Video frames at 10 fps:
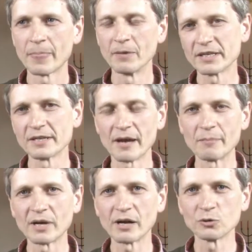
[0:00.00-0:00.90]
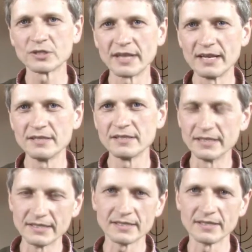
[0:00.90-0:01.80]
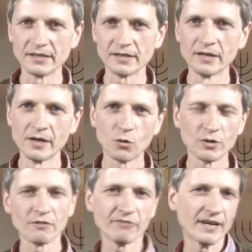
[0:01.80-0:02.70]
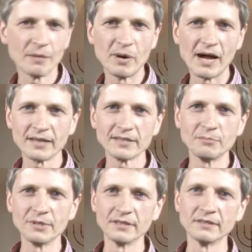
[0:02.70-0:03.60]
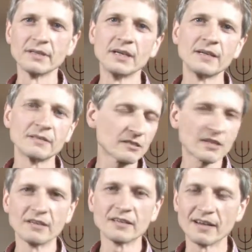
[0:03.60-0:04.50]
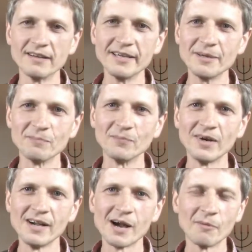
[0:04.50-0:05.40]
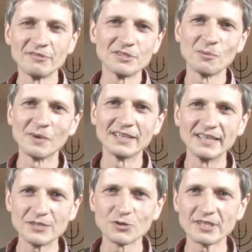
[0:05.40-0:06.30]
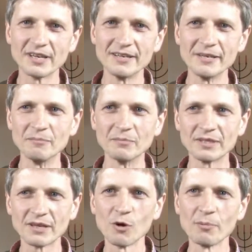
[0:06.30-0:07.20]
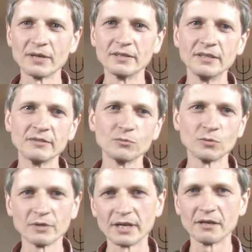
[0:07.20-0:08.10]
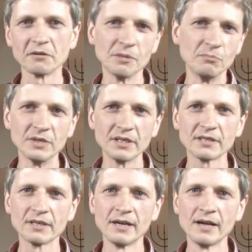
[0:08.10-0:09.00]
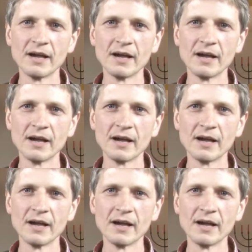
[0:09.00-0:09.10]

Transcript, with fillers: wenn ich in einem Karussell sitze oder auf einer Party bin, das kann ich erleben. Aber wie soll man Jesus erleben? Ich glaube an ihn oder eben nicht.